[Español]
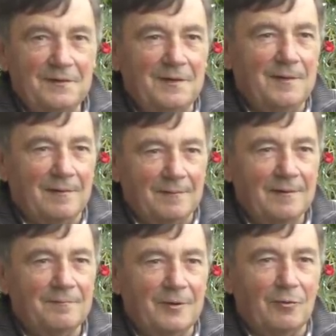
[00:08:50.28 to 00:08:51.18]
Y me
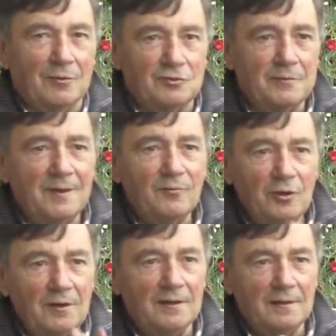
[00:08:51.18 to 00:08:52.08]
hablaban, pero cuando se iban a
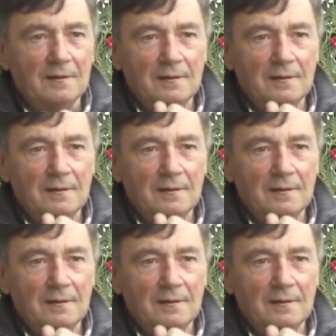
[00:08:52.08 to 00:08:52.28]
morir, ¿eh?